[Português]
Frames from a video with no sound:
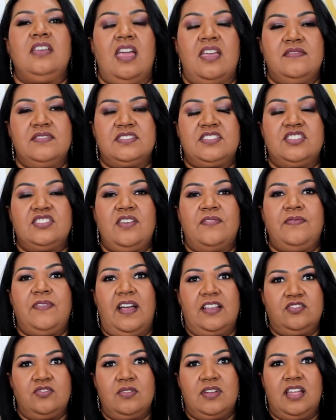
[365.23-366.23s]
E aí você já
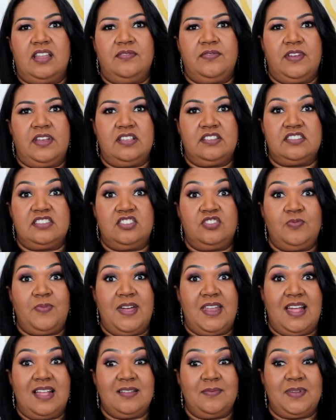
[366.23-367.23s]
faz com que ela fique
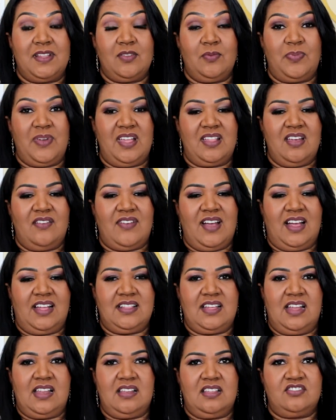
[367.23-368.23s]
desesperada para não perder a vaga
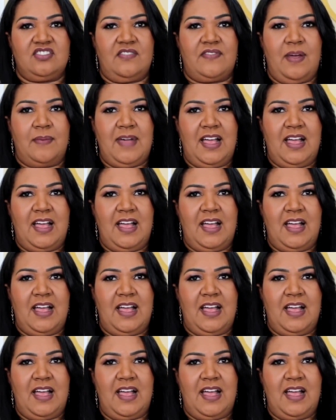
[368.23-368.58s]
dela, ela já vai